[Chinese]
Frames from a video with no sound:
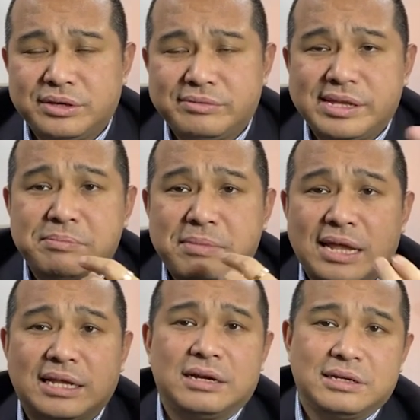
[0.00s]
因为你
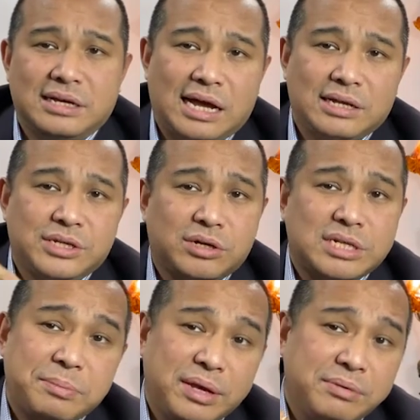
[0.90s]
妈的啊，校
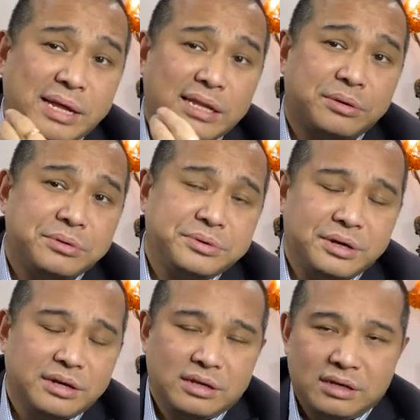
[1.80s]
长培训班的同
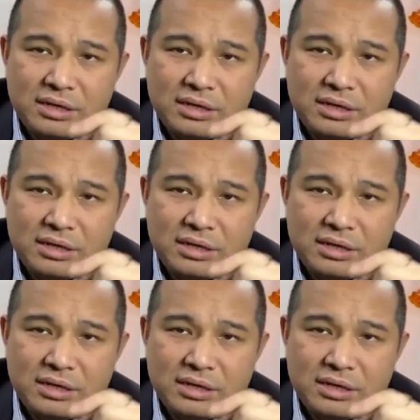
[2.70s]
学，